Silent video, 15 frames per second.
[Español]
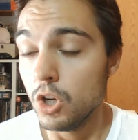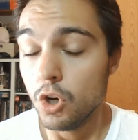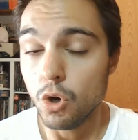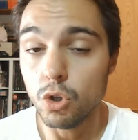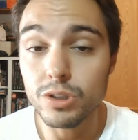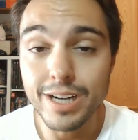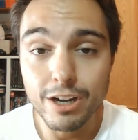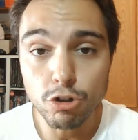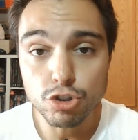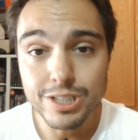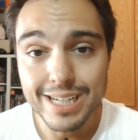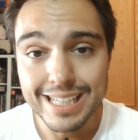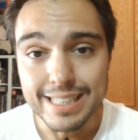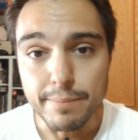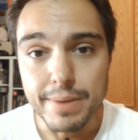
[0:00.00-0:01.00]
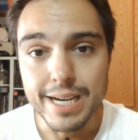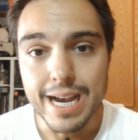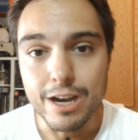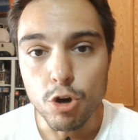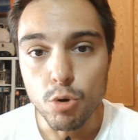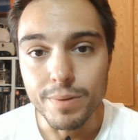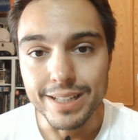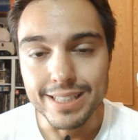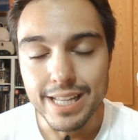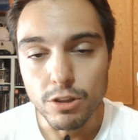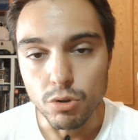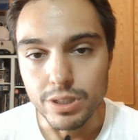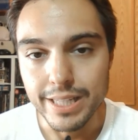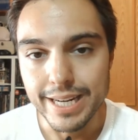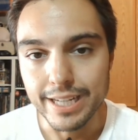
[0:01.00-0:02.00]
Otra cosa que también ha
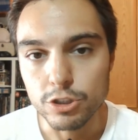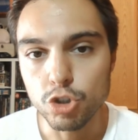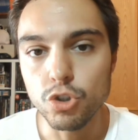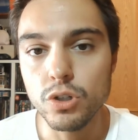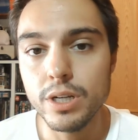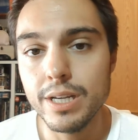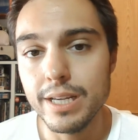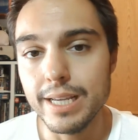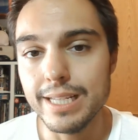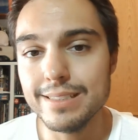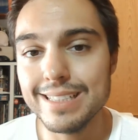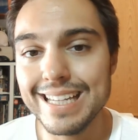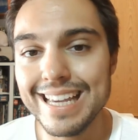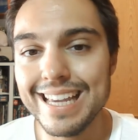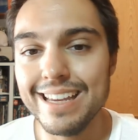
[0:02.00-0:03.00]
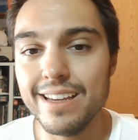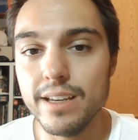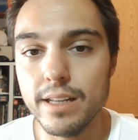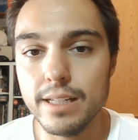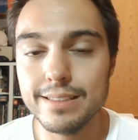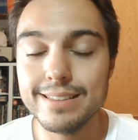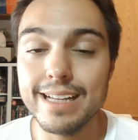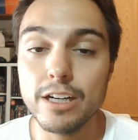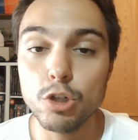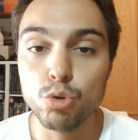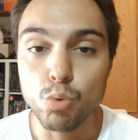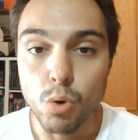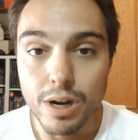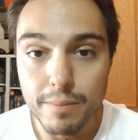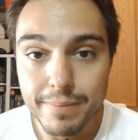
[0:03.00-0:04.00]
comentado el director es que él está
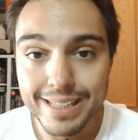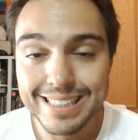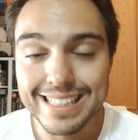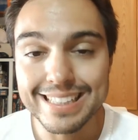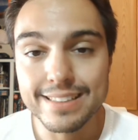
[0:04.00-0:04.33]
actualmente